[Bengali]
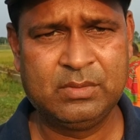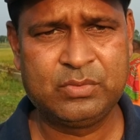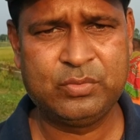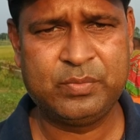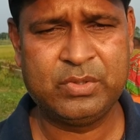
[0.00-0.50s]

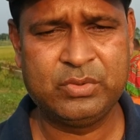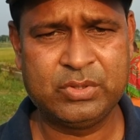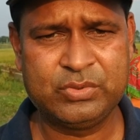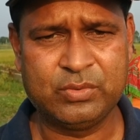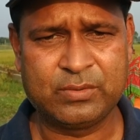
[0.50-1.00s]
সুপ্রিয়
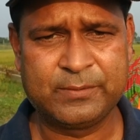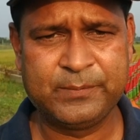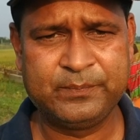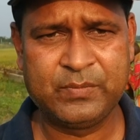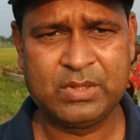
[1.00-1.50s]
দর্শক
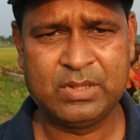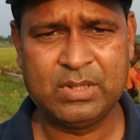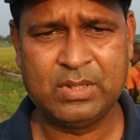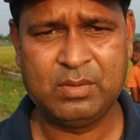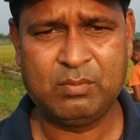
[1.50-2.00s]

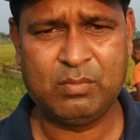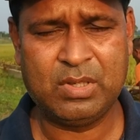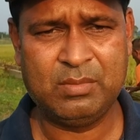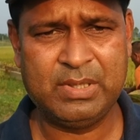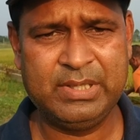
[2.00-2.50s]

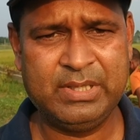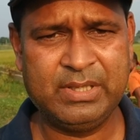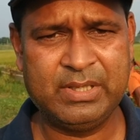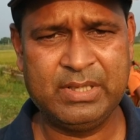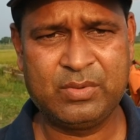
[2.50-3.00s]
মহামারী
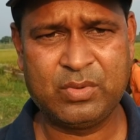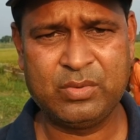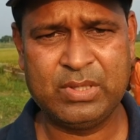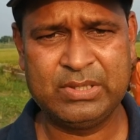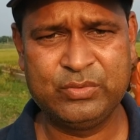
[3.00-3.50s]
এই
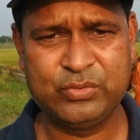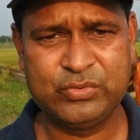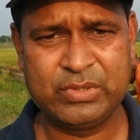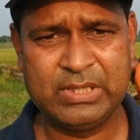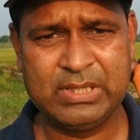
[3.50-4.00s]
করোনার
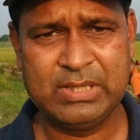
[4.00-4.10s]
দুর্যোগে